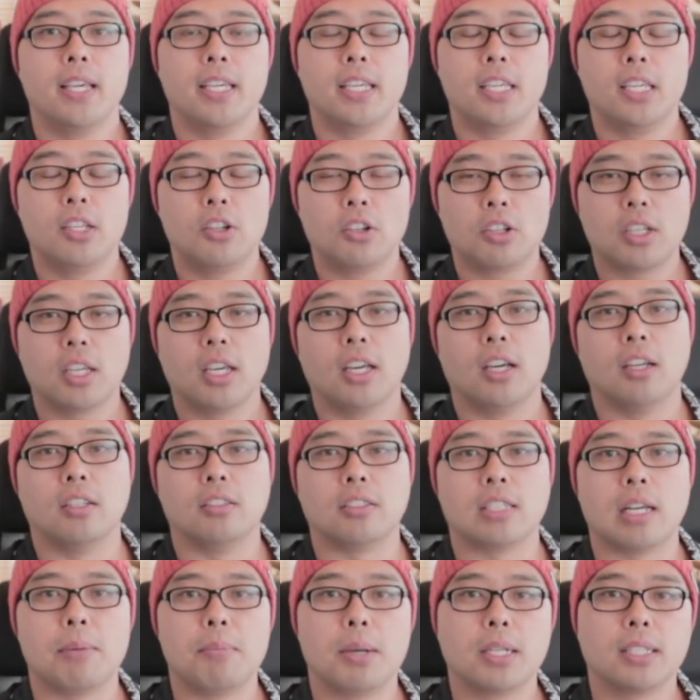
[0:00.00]
이렇게
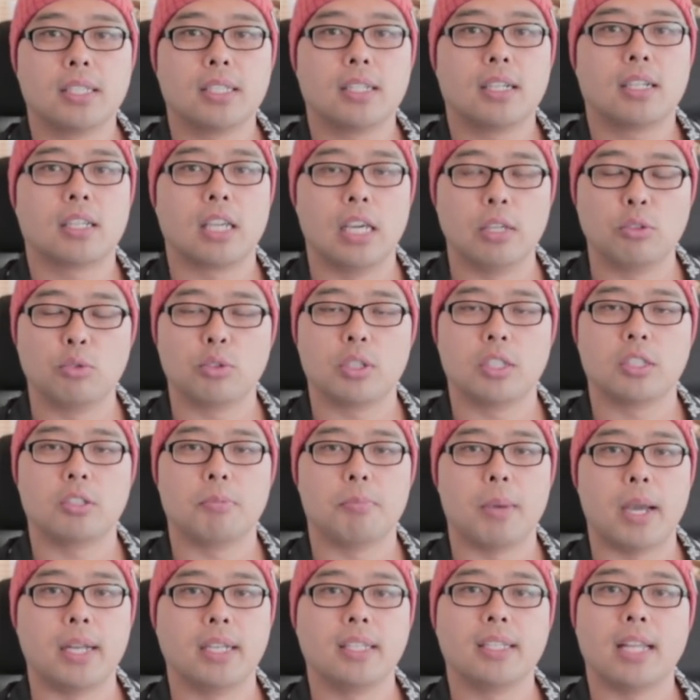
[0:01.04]
사망자가 계속해서
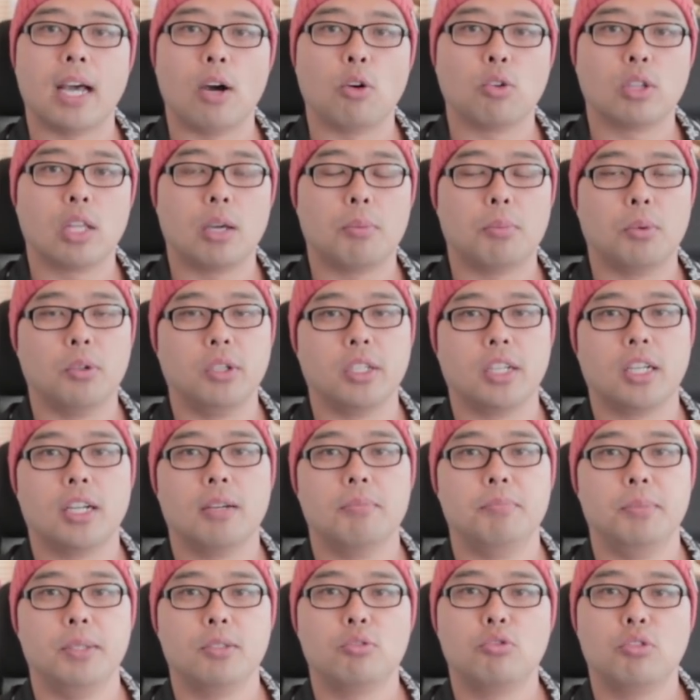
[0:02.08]
많이 나오다 보니까
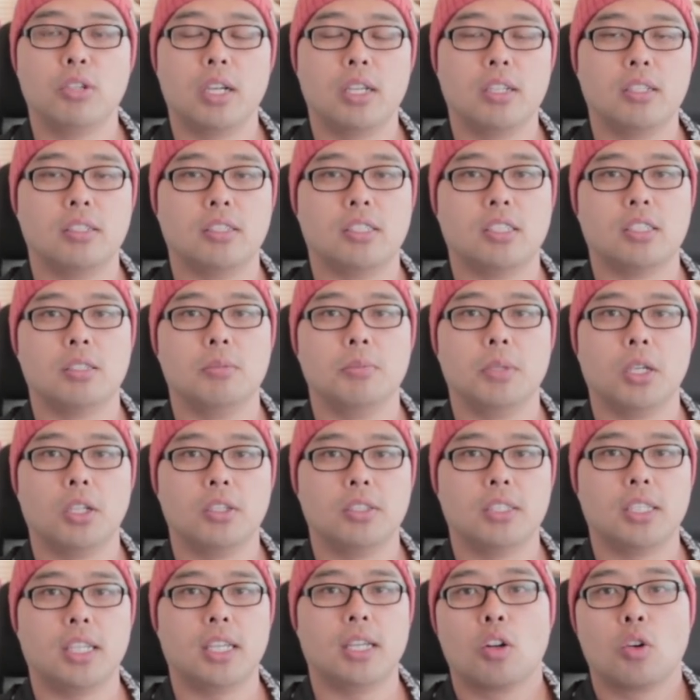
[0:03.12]
미국에는 지금
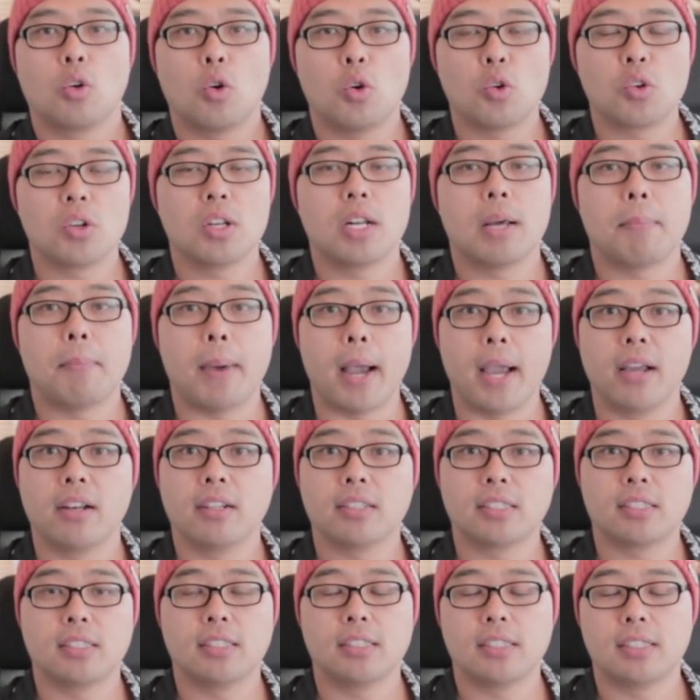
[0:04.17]
현재 코로나
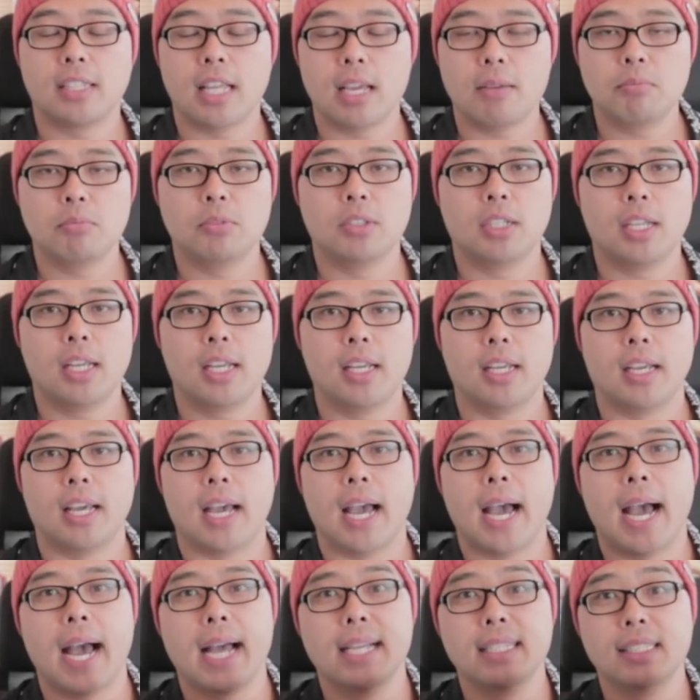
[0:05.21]
바이러스 때문에
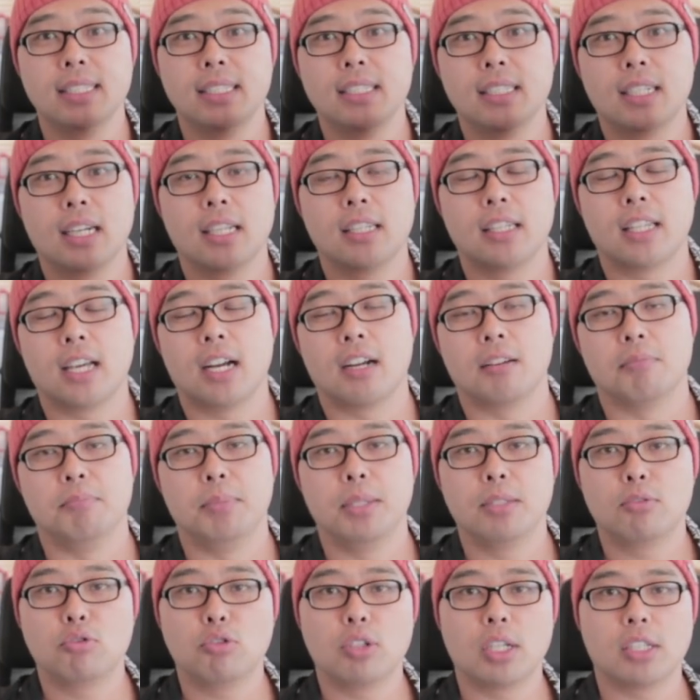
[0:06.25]
한 시간당,
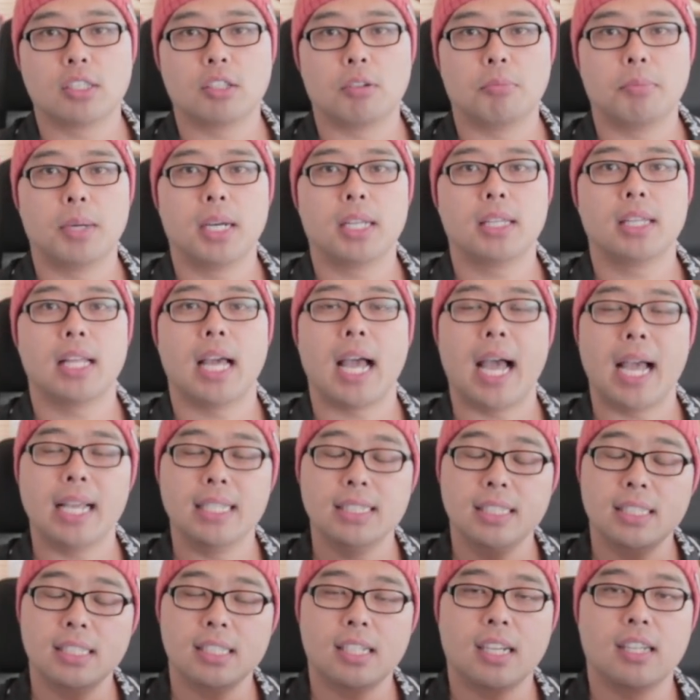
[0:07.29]
미국에서만
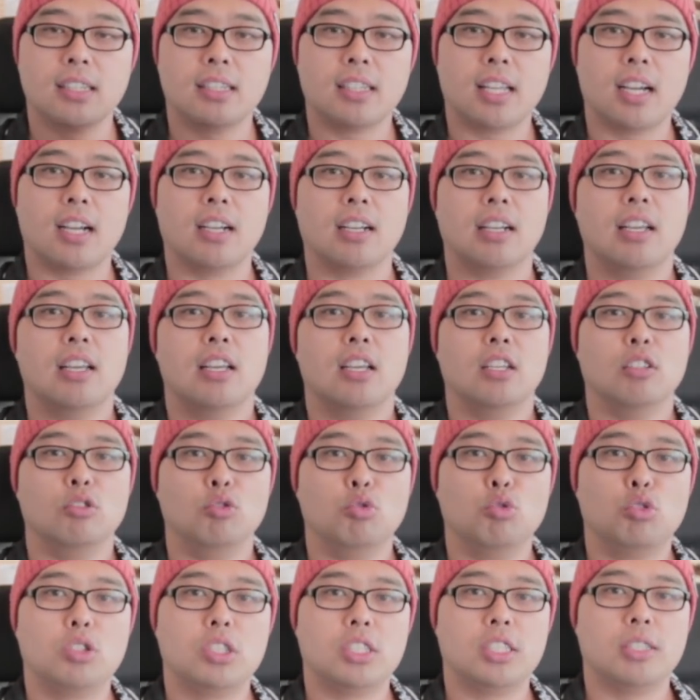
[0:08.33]
한 시간당
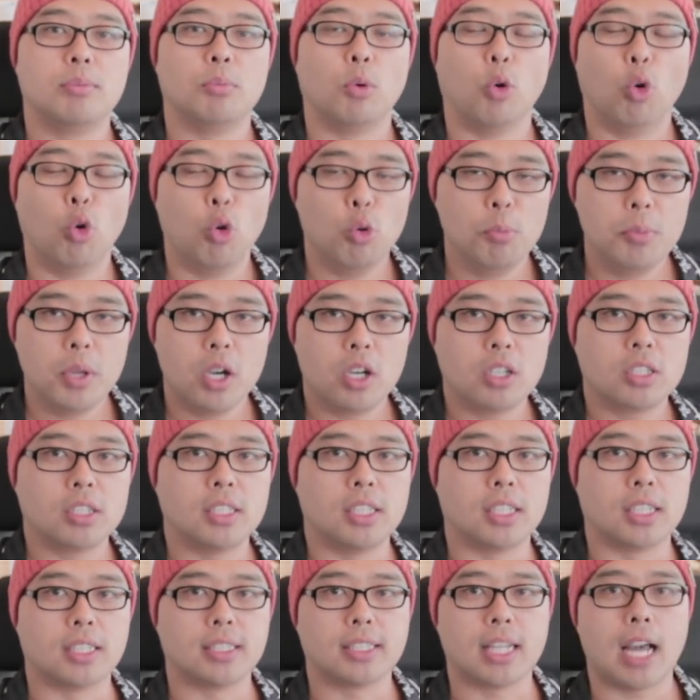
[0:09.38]
육십오
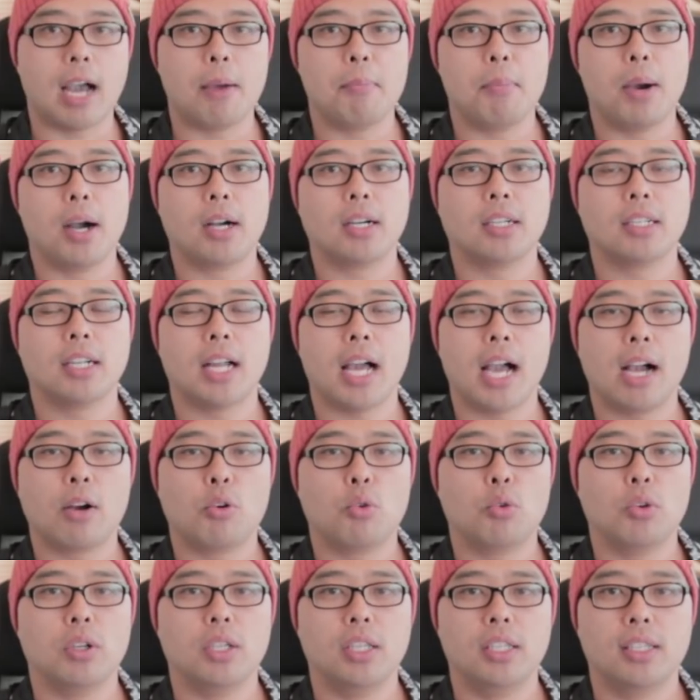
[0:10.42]
명씩 사망을
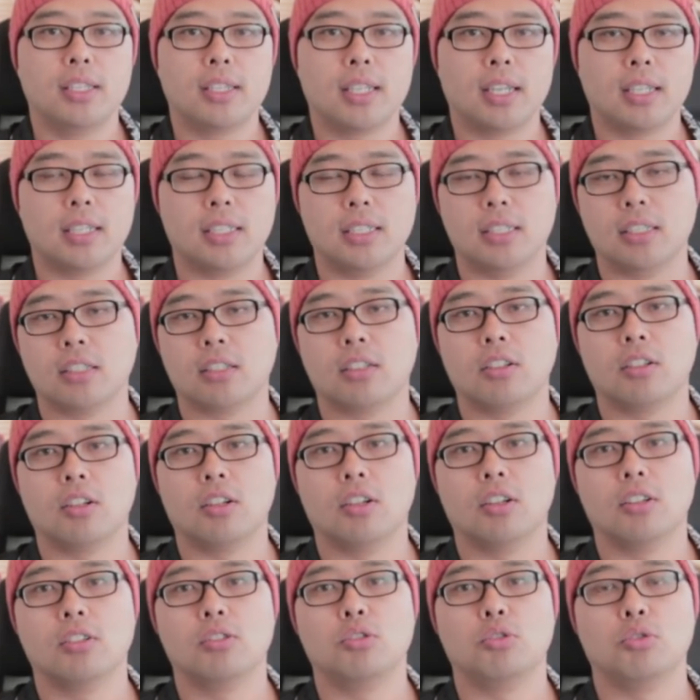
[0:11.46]
하고 있다는
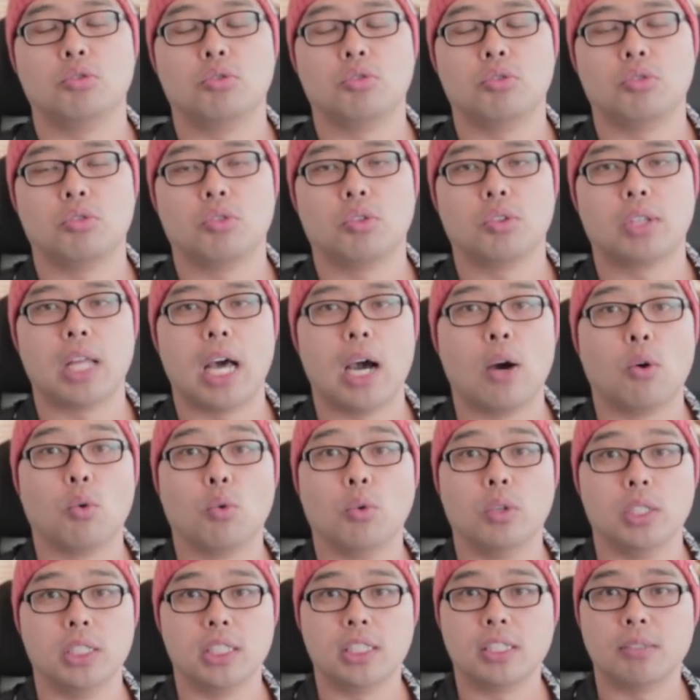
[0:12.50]
그런 뉴스도
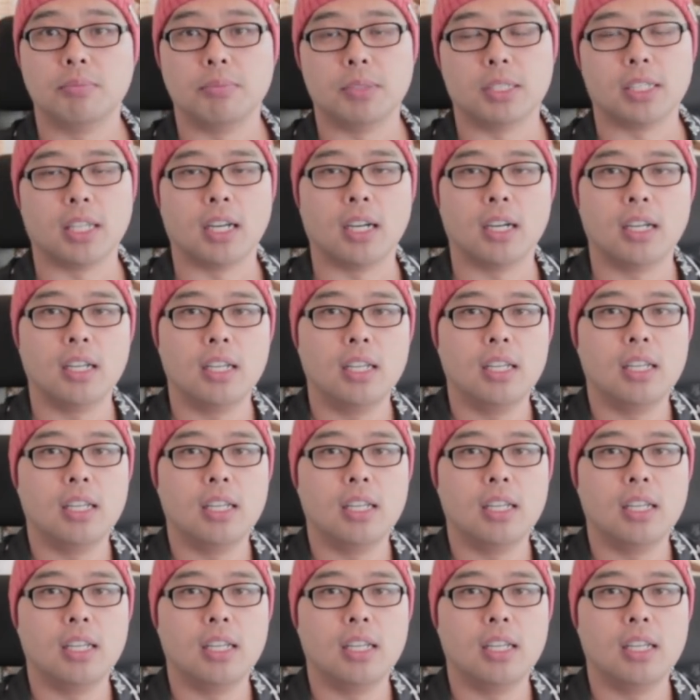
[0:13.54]
나오고 있습니다.